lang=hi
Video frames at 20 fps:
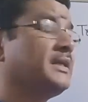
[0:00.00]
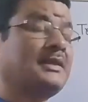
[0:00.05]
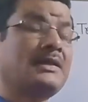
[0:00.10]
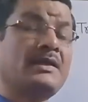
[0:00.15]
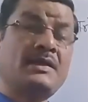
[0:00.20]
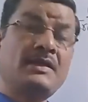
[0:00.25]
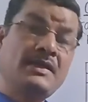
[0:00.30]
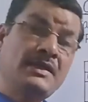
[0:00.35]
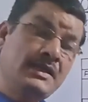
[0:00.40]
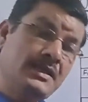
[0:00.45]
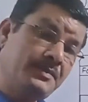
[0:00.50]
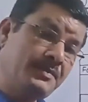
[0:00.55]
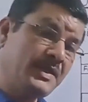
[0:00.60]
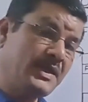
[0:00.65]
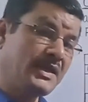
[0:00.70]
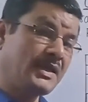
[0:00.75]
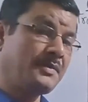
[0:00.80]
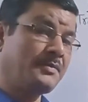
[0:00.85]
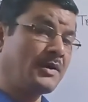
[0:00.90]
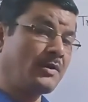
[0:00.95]
मेथड ही
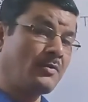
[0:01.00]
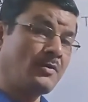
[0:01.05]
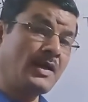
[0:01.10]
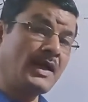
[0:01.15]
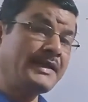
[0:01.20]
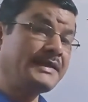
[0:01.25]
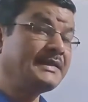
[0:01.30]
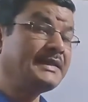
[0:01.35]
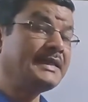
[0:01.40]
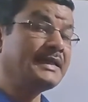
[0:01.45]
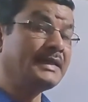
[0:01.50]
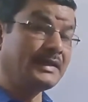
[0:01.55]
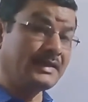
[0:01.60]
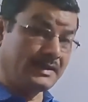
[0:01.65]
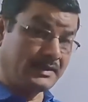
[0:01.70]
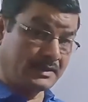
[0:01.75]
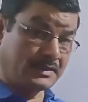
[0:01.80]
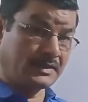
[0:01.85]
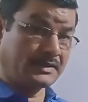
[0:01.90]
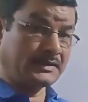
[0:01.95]
अप्लीकेबल होगा ये
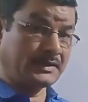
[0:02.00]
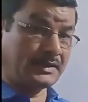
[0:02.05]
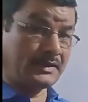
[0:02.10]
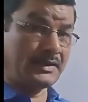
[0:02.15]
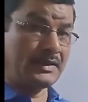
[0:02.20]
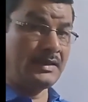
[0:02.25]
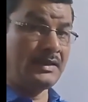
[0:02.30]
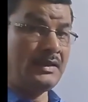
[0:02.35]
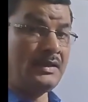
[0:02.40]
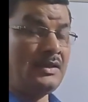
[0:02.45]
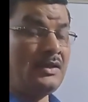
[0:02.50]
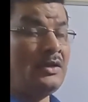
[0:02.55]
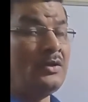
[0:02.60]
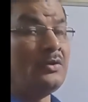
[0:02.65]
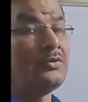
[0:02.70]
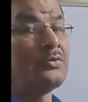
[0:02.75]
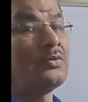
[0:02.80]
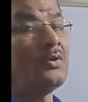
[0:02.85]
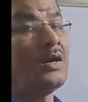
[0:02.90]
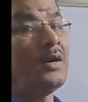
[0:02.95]
नहीं कह सकते
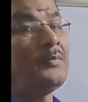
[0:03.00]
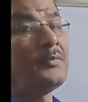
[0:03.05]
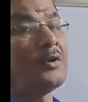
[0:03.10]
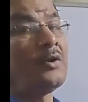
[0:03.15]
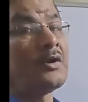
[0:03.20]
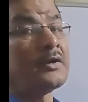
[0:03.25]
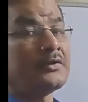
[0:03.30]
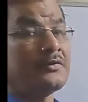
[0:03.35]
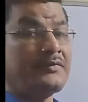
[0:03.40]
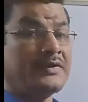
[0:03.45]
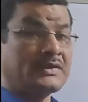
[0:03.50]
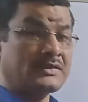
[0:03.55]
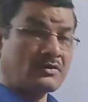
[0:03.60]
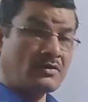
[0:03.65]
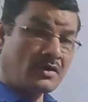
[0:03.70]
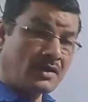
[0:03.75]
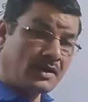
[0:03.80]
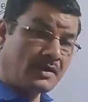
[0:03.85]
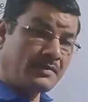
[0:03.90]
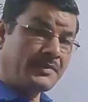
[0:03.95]
तो हम नॉर्थ वेस्ट
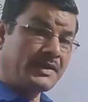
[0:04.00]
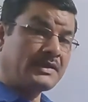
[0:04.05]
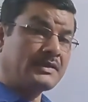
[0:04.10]
कॉर्नर